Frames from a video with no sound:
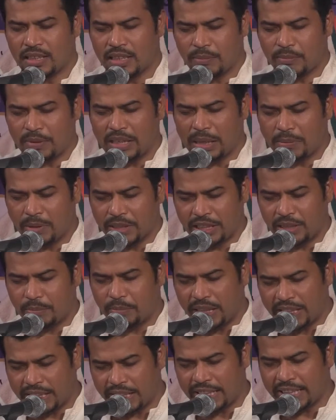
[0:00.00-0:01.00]
আপনি আমাদের
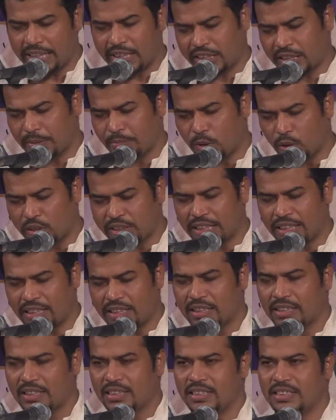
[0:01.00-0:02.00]
মিটিংয়ে এসে বলছেন
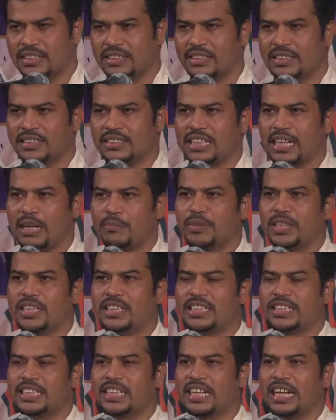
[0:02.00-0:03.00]
যে আপনি
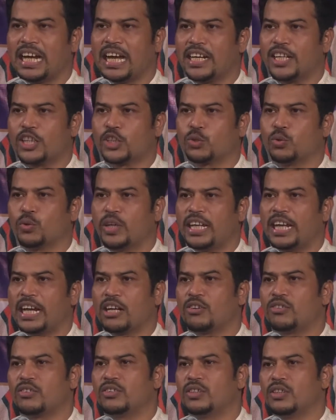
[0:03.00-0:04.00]
নিজের কানে শুনে
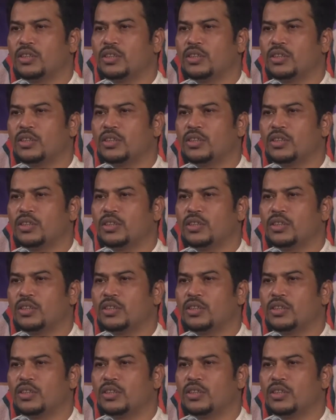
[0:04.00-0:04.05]
এখন